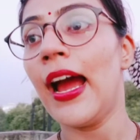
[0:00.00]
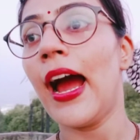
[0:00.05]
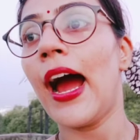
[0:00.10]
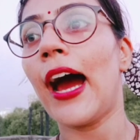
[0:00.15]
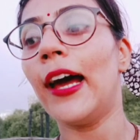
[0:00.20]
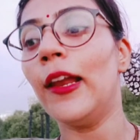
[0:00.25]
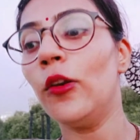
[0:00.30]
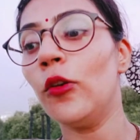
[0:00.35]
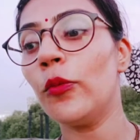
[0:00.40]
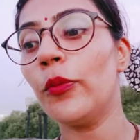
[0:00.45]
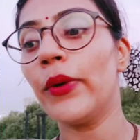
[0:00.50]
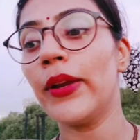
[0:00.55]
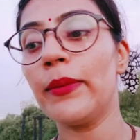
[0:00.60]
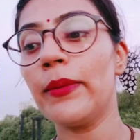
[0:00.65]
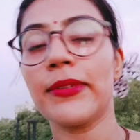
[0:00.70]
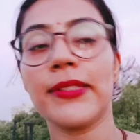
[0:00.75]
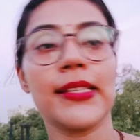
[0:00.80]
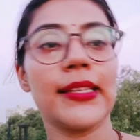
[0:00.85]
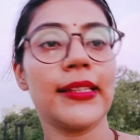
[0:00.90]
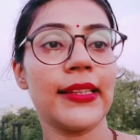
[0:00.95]
आलू पूड़ी
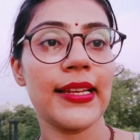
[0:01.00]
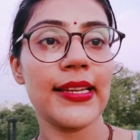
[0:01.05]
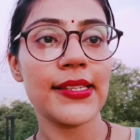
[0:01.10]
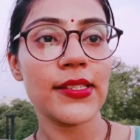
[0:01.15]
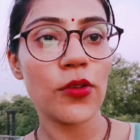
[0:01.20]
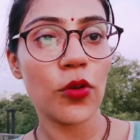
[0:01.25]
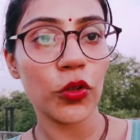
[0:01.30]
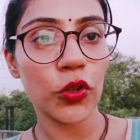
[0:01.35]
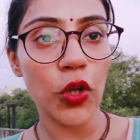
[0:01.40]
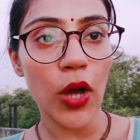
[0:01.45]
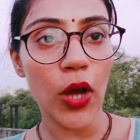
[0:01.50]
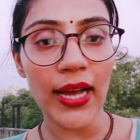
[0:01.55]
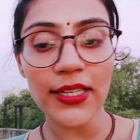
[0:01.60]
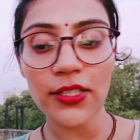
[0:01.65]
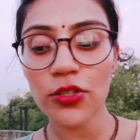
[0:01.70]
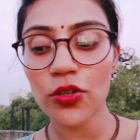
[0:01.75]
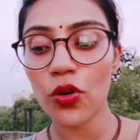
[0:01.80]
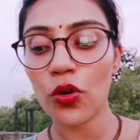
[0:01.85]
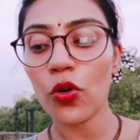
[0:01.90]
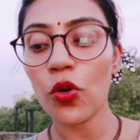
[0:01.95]
पसंद है इसको तो आज
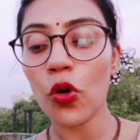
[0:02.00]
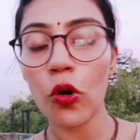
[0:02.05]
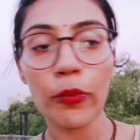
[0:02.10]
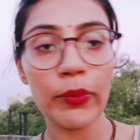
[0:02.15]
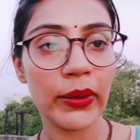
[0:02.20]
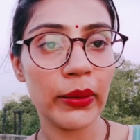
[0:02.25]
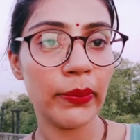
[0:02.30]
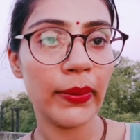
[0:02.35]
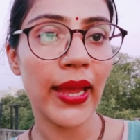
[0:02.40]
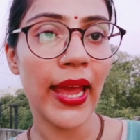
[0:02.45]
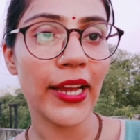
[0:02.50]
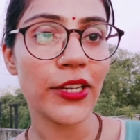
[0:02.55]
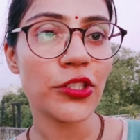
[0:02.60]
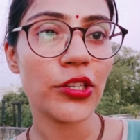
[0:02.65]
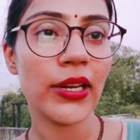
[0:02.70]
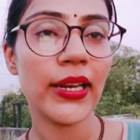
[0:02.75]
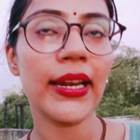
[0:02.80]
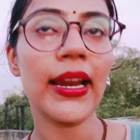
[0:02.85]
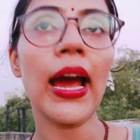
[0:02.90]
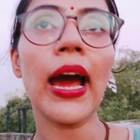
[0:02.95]
तो गोभी भी
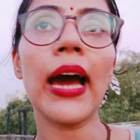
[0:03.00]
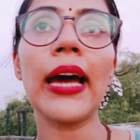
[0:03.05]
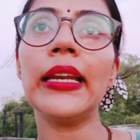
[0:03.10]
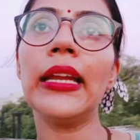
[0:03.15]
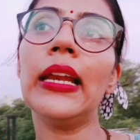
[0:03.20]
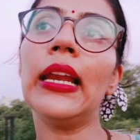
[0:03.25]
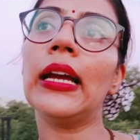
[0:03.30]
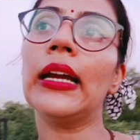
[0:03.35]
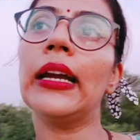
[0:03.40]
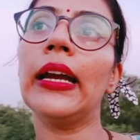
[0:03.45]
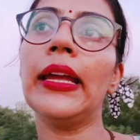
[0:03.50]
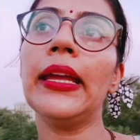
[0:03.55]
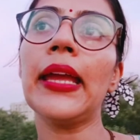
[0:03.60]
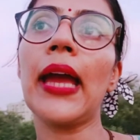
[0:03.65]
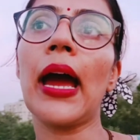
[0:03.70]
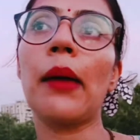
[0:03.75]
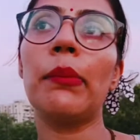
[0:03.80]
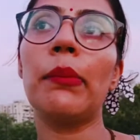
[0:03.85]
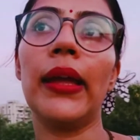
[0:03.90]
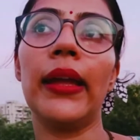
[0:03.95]
एक्चुअली ना आने लग गई
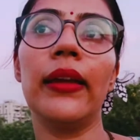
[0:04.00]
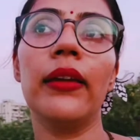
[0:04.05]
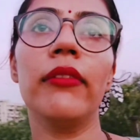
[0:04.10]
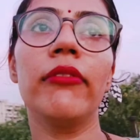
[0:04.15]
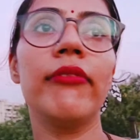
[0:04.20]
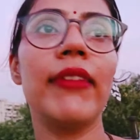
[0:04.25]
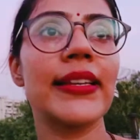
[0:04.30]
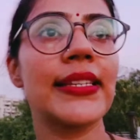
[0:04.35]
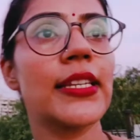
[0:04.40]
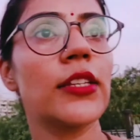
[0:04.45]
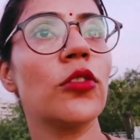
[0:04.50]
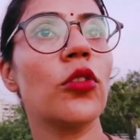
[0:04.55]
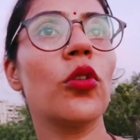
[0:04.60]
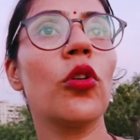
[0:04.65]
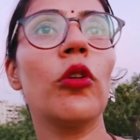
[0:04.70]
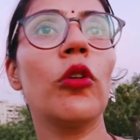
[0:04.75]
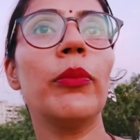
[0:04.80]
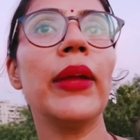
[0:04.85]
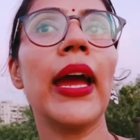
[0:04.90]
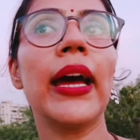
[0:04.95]
यहाँ पे वैसे तो
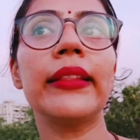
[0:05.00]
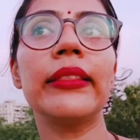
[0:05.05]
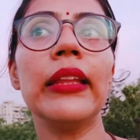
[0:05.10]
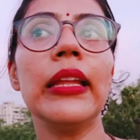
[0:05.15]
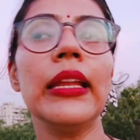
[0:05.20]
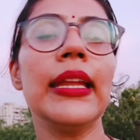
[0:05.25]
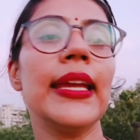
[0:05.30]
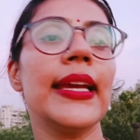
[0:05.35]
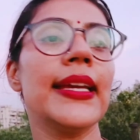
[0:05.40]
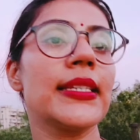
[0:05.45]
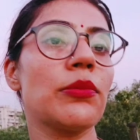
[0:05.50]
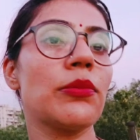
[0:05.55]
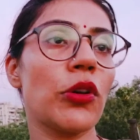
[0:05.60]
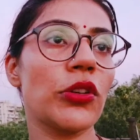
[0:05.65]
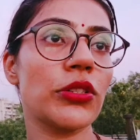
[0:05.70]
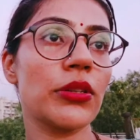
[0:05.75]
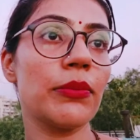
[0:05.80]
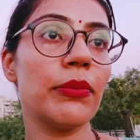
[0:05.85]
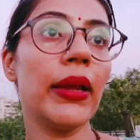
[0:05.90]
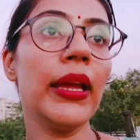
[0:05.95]
गोभी आती नहीं है इस
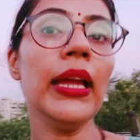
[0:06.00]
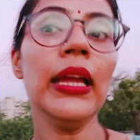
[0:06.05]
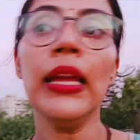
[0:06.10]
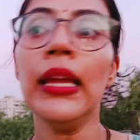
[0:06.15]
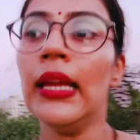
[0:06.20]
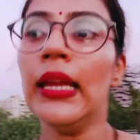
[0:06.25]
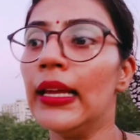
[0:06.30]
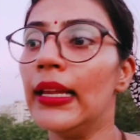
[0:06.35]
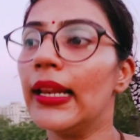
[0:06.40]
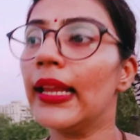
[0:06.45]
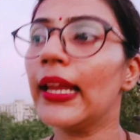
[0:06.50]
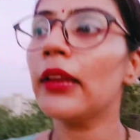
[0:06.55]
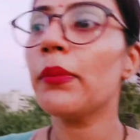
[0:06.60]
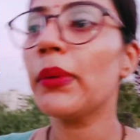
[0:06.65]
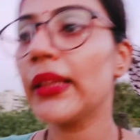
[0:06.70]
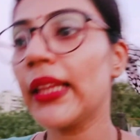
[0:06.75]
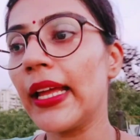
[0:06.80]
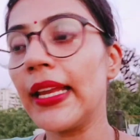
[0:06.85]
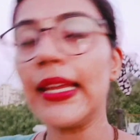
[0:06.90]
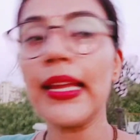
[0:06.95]
मौसम में लेकिन
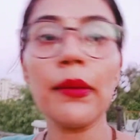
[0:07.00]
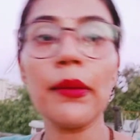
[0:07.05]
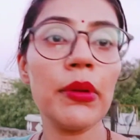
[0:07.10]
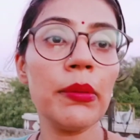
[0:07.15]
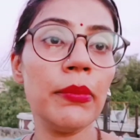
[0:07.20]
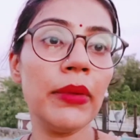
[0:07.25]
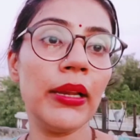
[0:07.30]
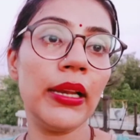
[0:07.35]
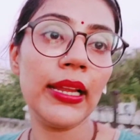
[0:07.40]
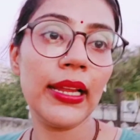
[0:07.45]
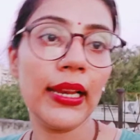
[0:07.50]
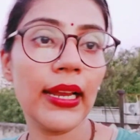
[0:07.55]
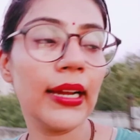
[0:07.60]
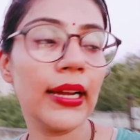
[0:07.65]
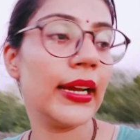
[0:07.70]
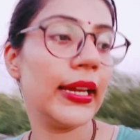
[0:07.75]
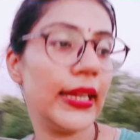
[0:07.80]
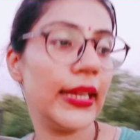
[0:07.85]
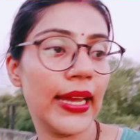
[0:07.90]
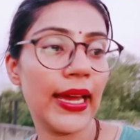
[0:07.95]
पता नहीं अभी मिलने लग
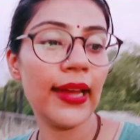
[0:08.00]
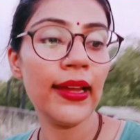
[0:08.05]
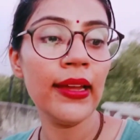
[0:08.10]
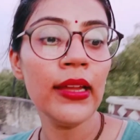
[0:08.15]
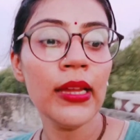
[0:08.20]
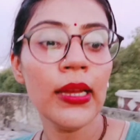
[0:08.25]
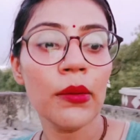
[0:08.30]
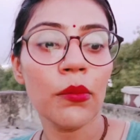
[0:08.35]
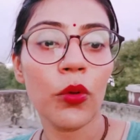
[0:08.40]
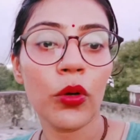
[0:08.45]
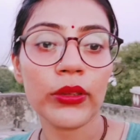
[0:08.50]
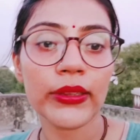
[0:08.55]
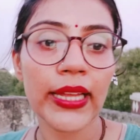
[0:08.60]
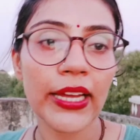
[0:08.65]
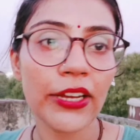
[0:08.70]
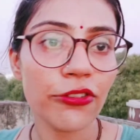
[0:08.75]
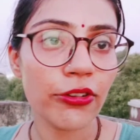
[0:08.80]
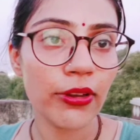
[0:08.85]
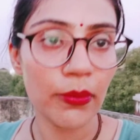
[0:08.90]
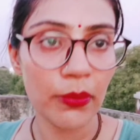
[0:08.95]
गई है बोलते हैं
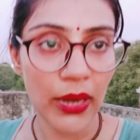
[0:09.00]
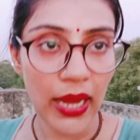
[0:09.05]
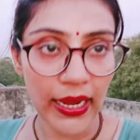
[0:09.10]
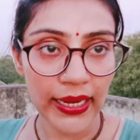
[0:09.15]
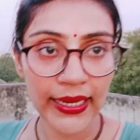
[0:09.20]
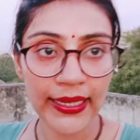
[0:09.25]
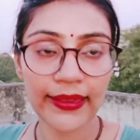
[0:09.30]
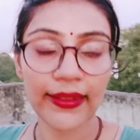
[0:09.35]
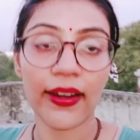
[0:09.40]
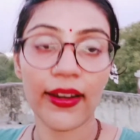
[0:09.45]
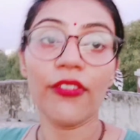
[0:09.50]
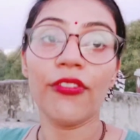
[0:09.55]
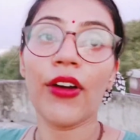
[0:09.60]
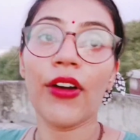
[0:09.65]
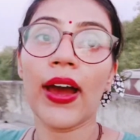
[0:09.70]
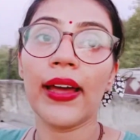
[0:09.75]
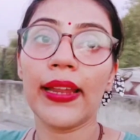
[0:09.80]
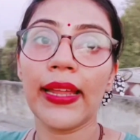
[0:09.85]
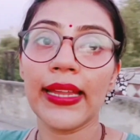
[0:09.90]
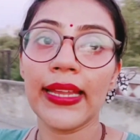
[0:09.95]
शिमला की तरफ
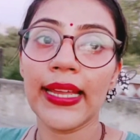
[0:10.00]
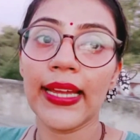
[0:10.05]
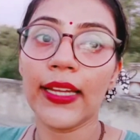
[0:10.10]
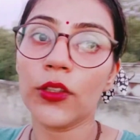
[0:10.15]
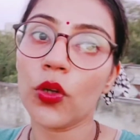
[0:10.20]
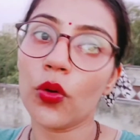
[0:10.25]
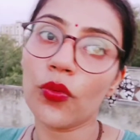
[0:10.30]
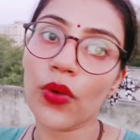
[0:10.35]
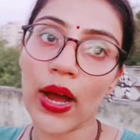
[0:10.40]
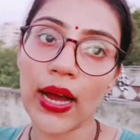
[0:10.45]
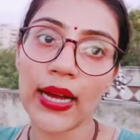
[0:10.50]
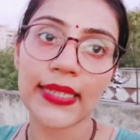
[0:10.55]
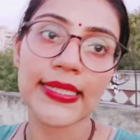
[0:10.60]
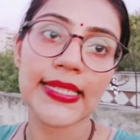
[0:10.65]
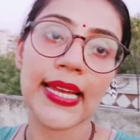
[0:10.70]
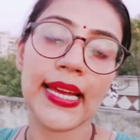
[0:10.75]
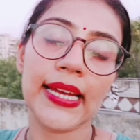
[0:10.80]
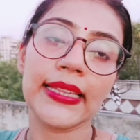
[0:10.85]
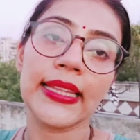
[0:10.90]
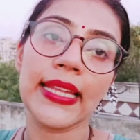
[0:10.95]
आ रही है तो वहाँ से
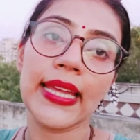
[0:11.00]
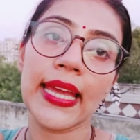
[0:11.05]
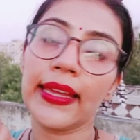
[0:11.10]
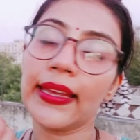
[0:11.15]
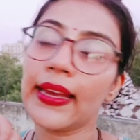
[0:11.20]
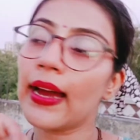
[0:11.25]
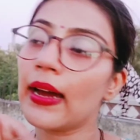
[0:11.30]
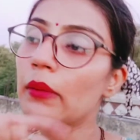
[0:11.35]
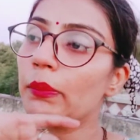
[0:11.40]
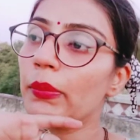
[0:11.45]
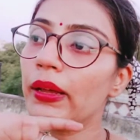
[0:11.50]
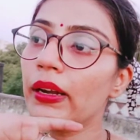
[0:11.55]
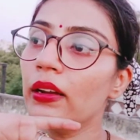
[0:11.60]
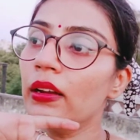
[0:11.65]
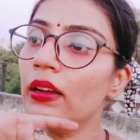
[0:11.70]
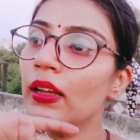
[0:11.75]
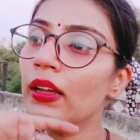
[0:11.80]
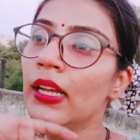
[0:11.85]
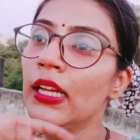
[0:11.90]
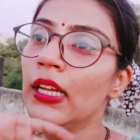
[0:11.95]
आती है यहाँ पर
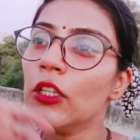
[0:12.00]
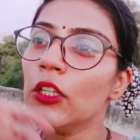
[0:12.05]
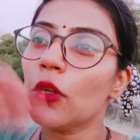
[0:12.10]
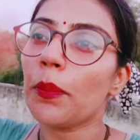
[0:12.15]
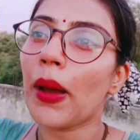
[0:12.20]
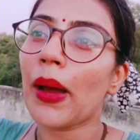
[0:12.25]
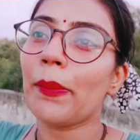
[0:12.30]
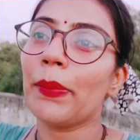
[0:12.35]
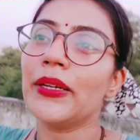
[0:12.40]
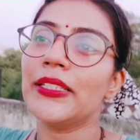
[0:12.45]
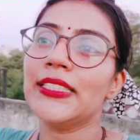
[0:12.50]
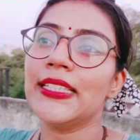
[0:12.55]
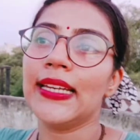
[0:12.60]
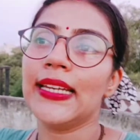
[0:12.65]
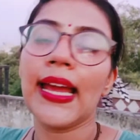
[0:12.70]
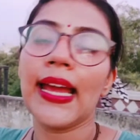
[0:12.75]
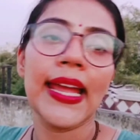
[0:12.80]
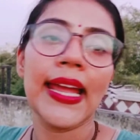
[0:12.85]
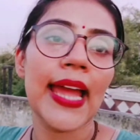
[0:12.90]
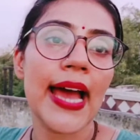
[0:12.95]
तो पापा जी ना
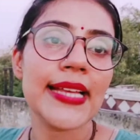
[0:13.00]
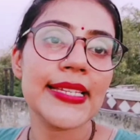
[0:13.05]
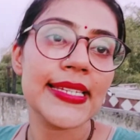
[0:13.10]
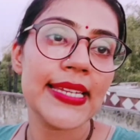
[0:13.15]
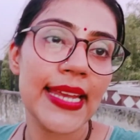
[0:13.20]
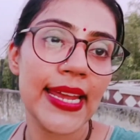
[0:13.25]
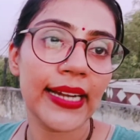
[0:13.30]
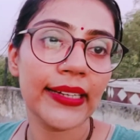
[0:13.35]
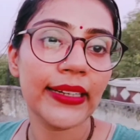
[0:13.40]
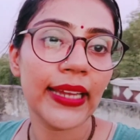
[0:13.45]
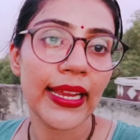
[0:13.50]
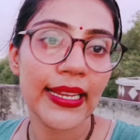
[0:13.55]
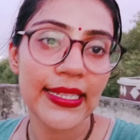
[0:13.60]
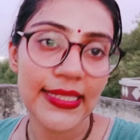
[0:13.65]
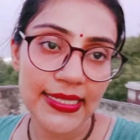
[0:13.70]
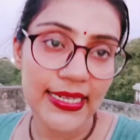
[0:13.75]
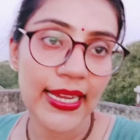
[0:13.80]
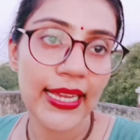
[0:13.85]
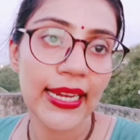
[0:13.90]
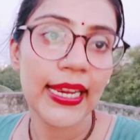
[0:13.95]
ऐसे एक टेस्ट
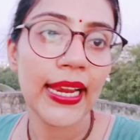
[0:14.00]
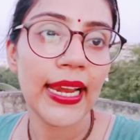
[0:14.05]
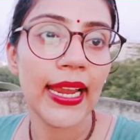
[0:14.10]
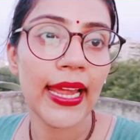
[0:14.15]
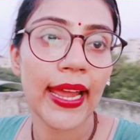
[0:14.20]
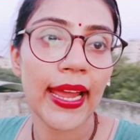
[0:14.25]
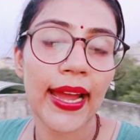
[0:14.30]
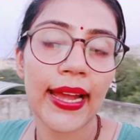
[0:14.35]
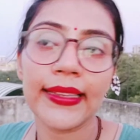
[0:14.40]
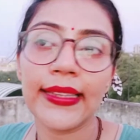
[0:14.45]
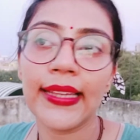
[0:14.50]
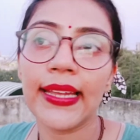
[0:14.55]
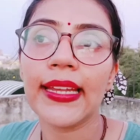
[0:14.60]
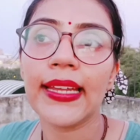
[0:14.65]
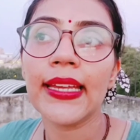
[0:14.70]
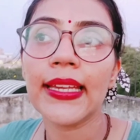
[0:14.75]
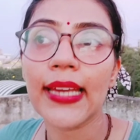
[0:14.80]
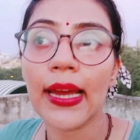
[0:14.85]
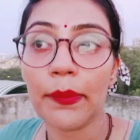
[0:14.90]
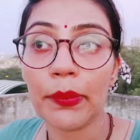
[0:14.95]
के लिए ले आए थे कि
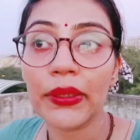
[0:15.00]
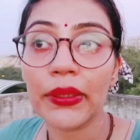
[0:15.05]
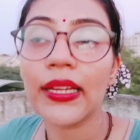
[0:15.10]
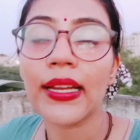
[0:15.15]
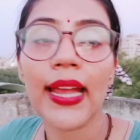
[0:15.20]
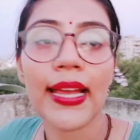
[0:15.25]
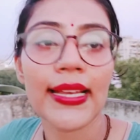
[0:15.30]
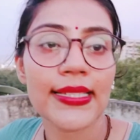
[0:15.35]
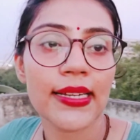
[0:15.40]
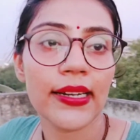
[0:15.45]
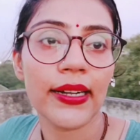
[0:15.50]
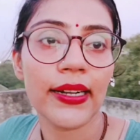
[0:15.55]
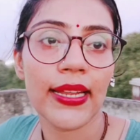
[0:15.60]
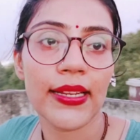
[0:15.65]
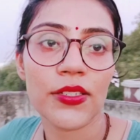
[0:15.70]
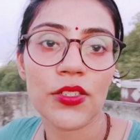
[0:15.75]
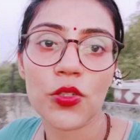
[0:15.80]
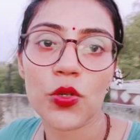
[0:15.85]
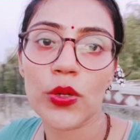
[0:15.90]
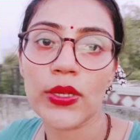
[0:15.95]
क्या पता कैसा
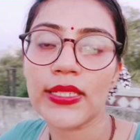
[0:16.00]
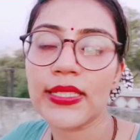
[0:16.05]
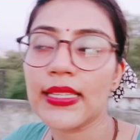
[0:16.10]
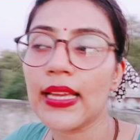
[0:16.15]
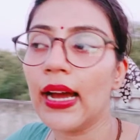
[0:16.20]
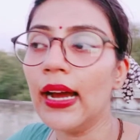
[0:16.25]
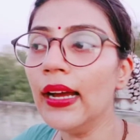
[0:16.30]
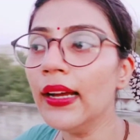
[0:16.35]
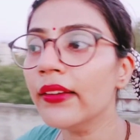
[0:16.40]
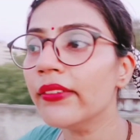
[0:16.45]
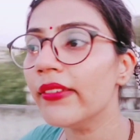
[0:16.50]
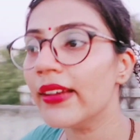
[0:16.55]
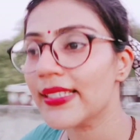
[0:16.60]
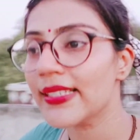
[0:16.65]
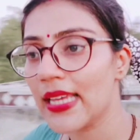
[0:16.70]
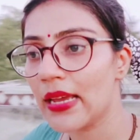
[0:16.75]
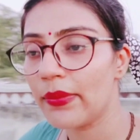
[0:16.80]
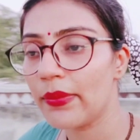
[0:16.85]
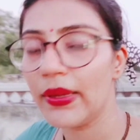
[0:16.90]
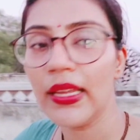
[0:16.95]
टेस्ट हो इसका वैसे
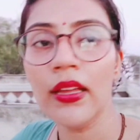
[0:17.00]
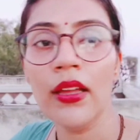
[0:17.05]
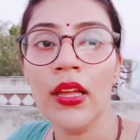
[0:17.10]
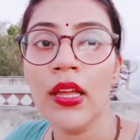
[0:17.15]
अभी